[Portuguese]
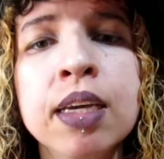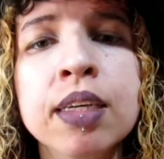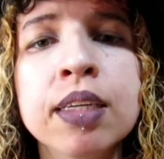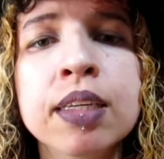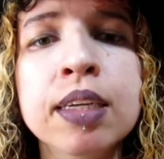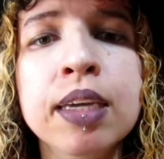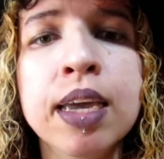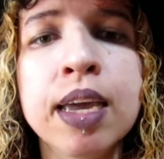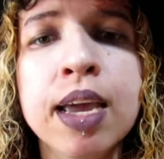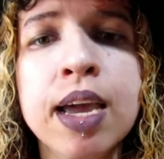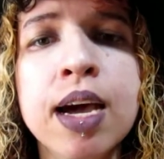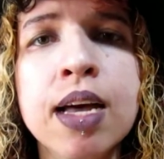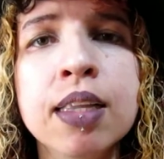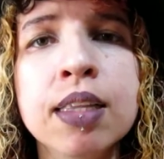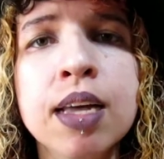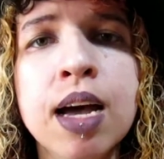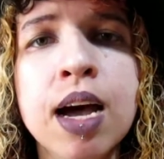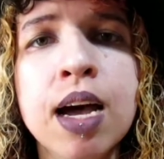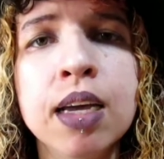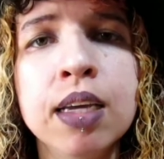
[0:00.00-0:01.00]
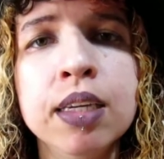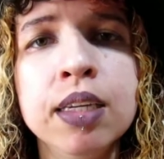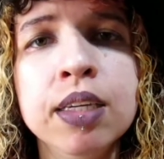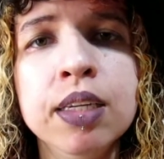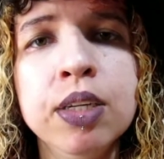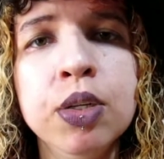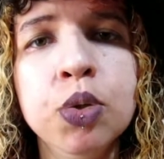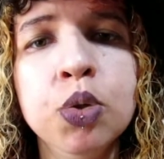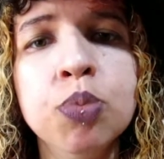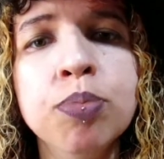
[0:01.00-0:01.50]
que ela
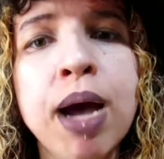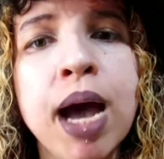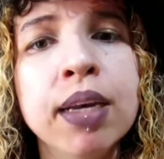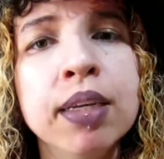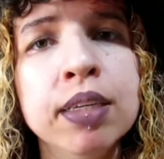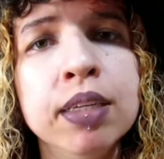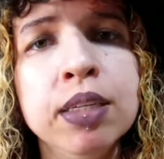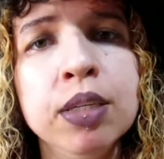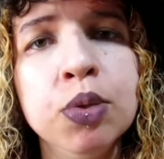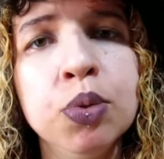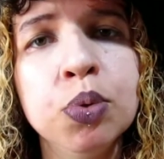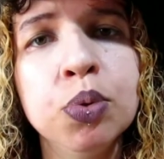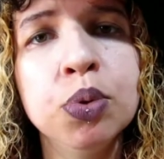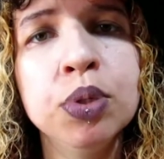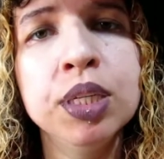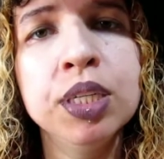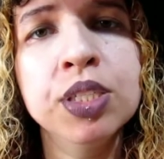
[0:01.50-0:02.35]
e o marido